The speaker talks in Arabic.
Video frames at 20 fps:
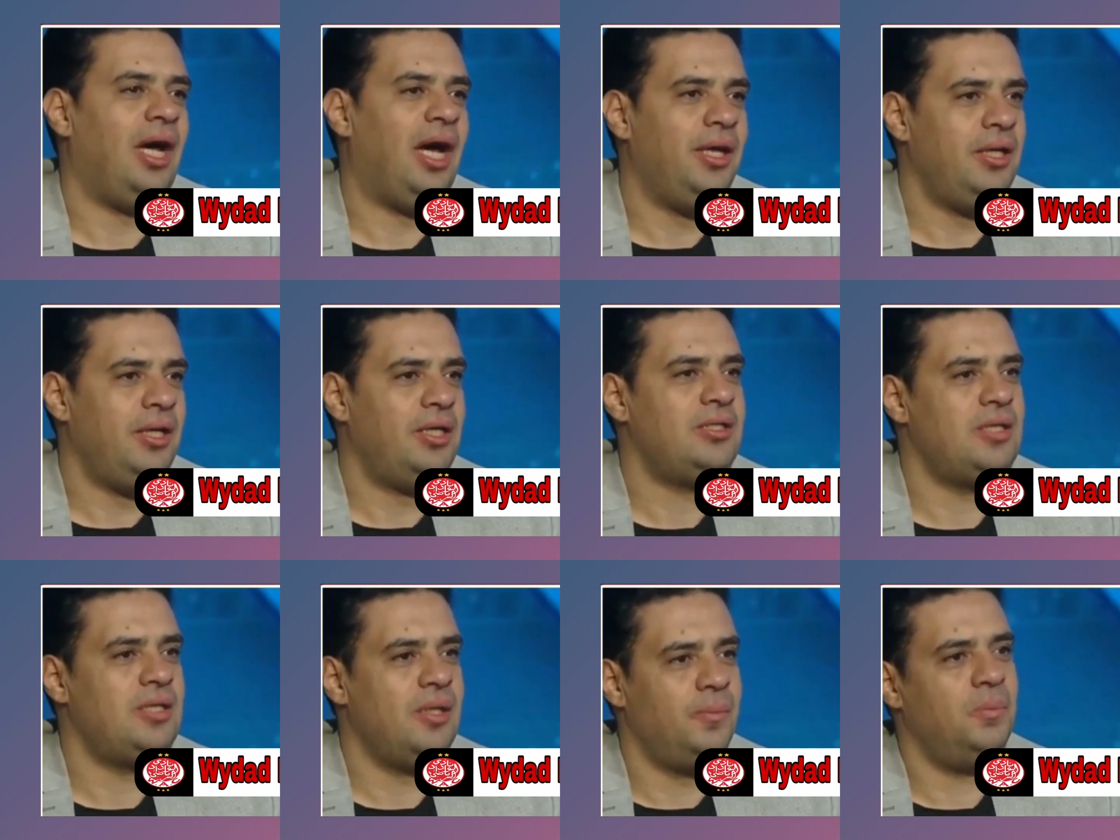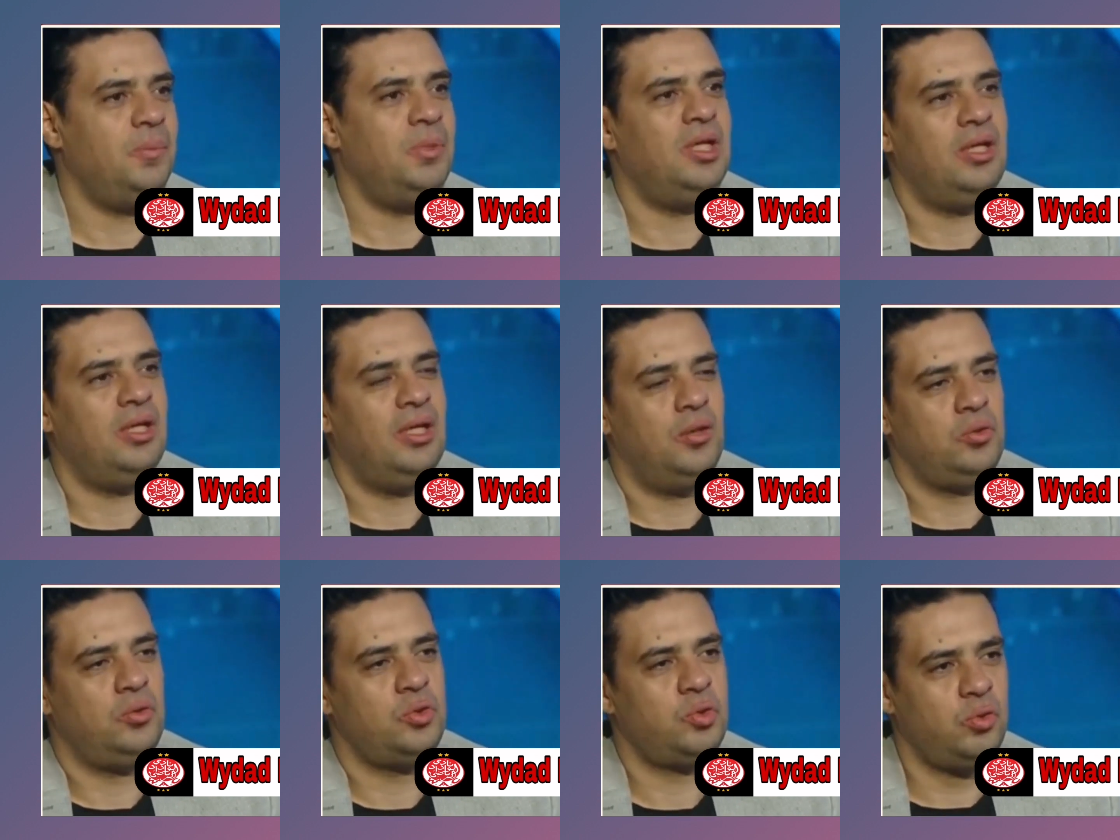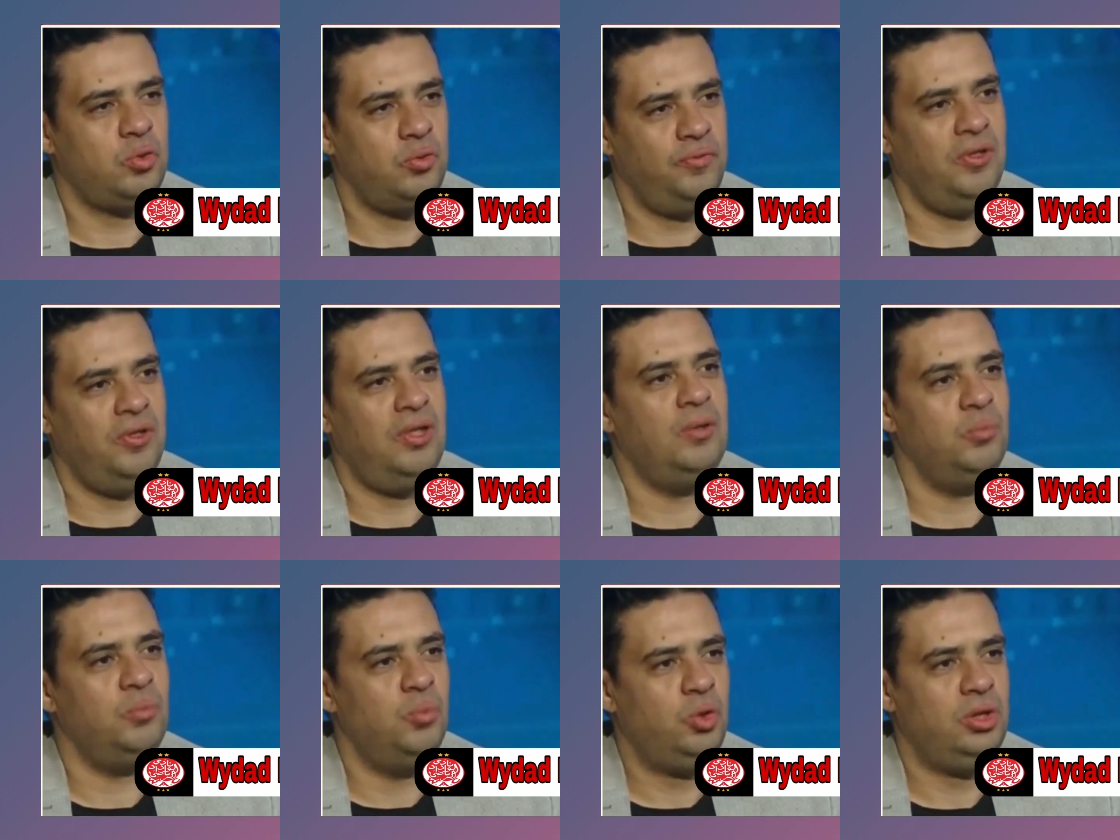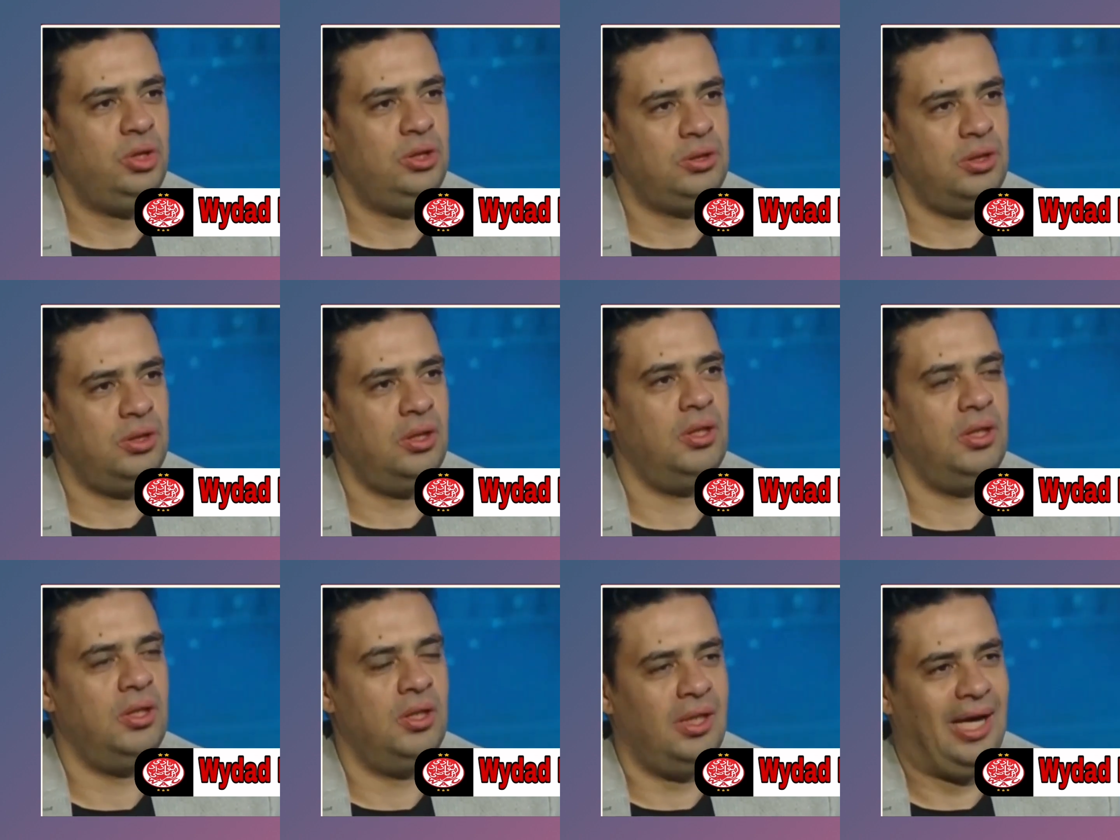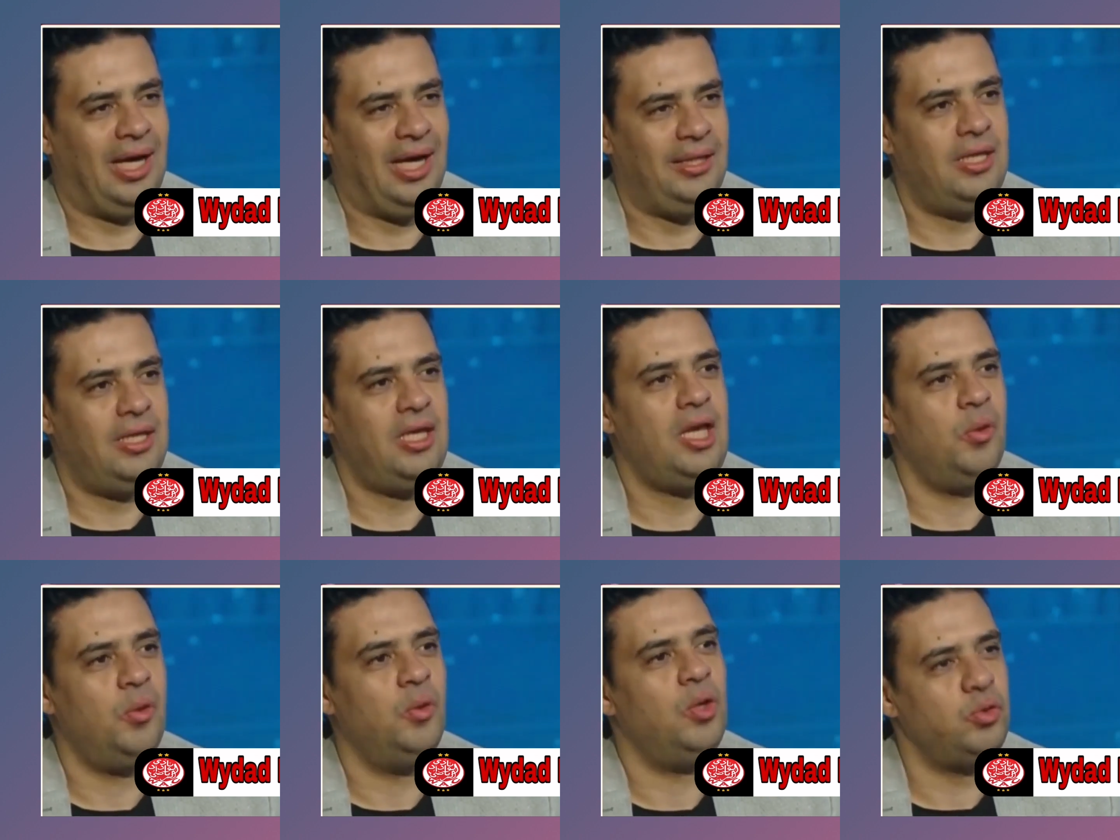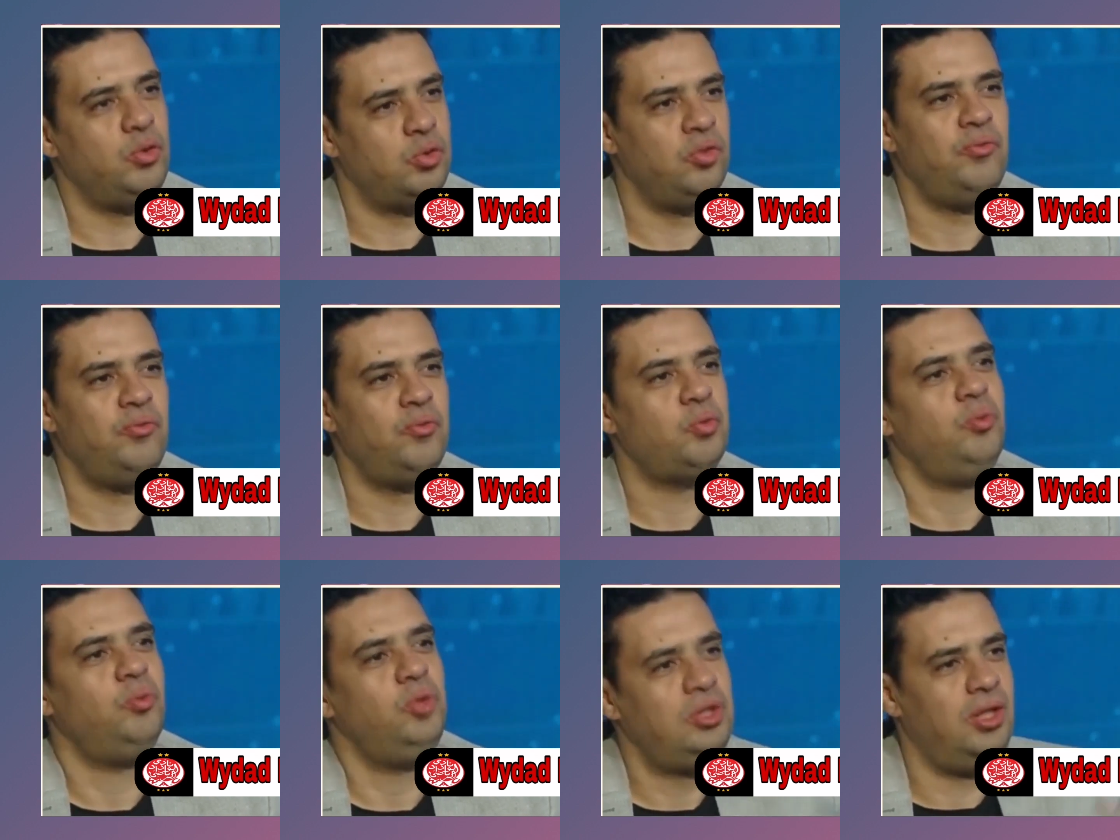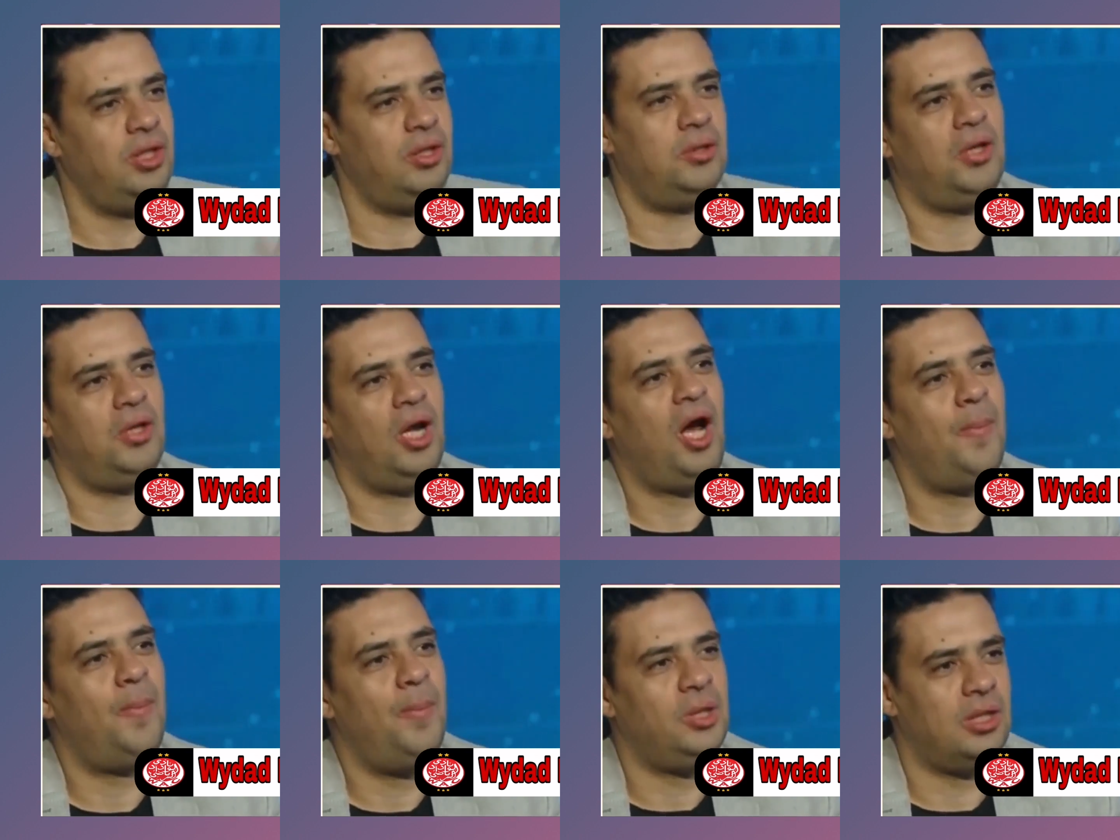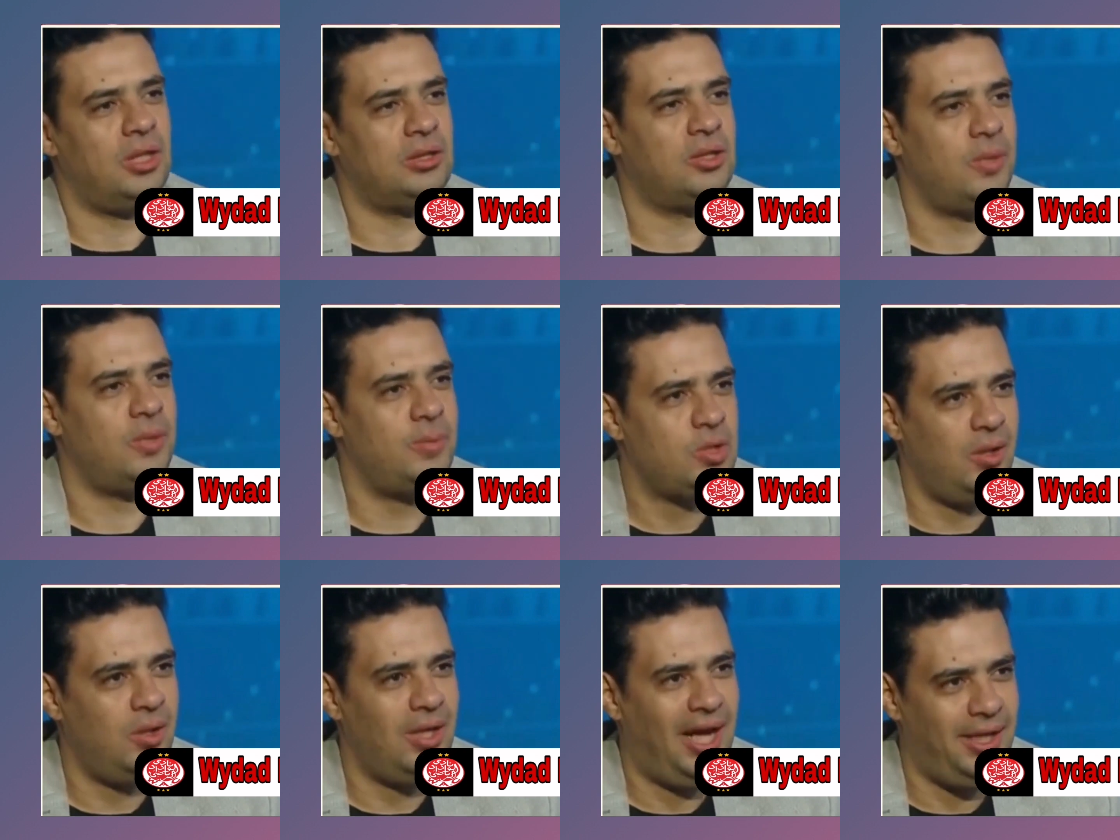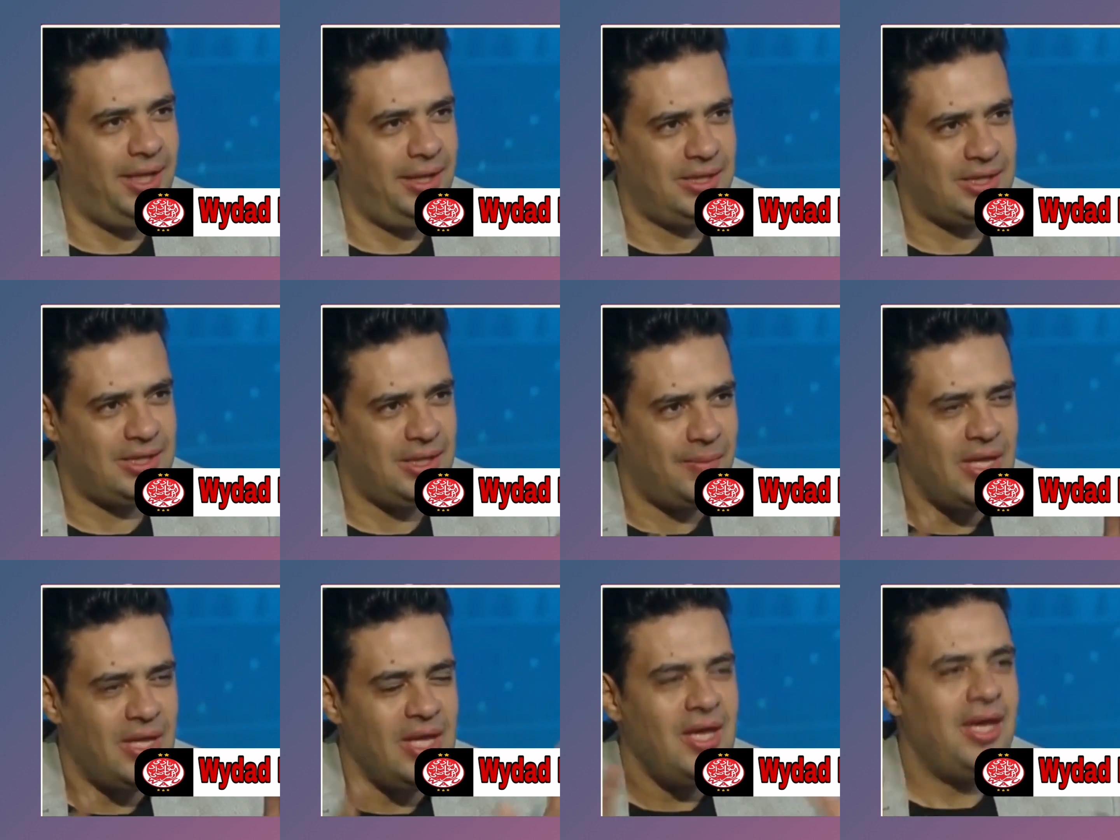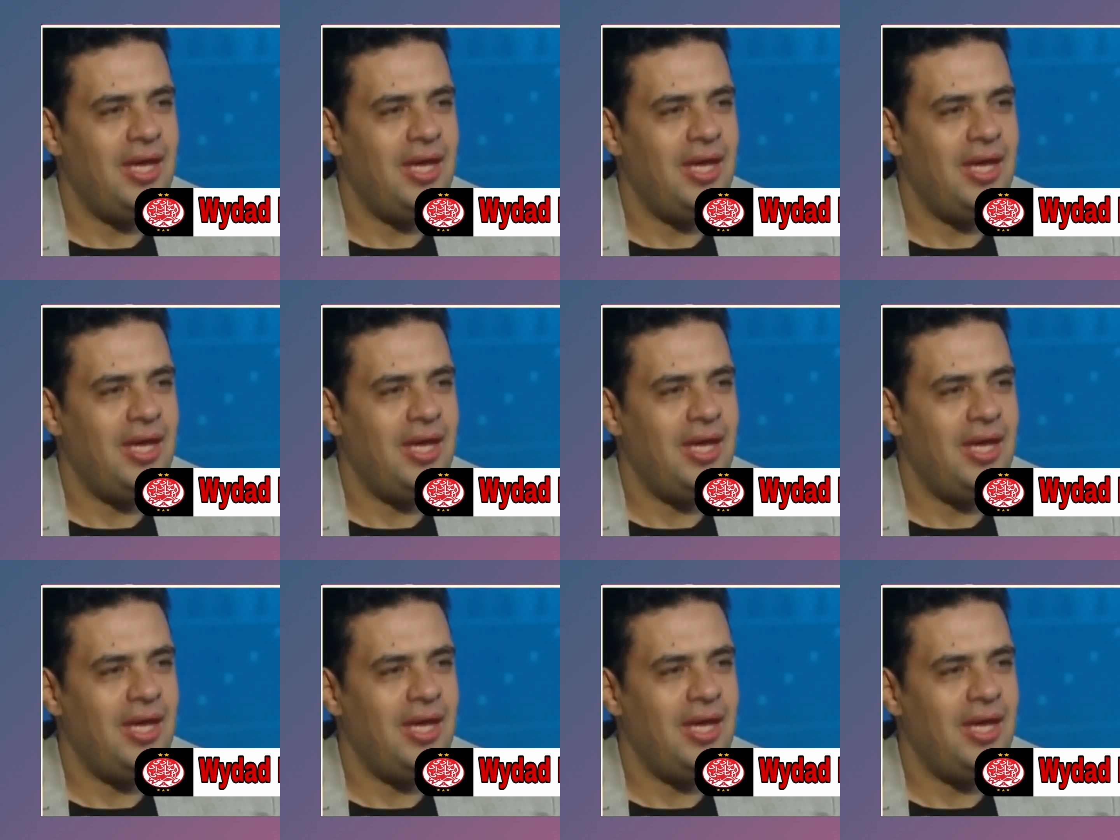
هنكسب لو الظروف المحيطه عاديه ولو الظروف مش محيطه راح خبط على الترابيزه وقال هنكسب